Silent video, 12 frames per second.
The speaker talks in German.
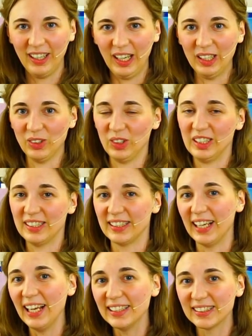Also diese
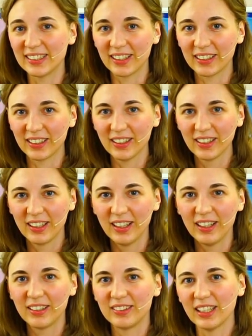Geldsäcke,
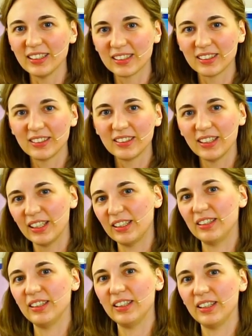das sind
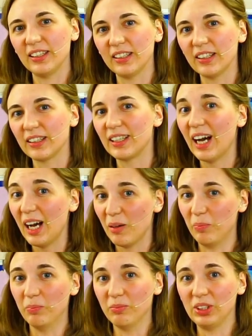die
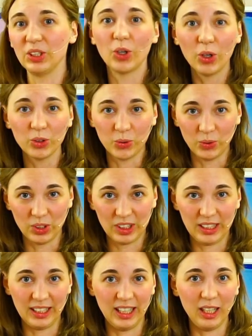Gaben, die Gott uns
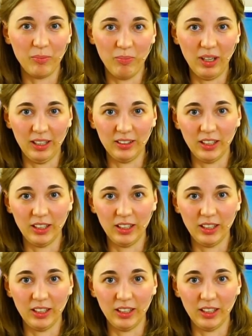gegeben hat.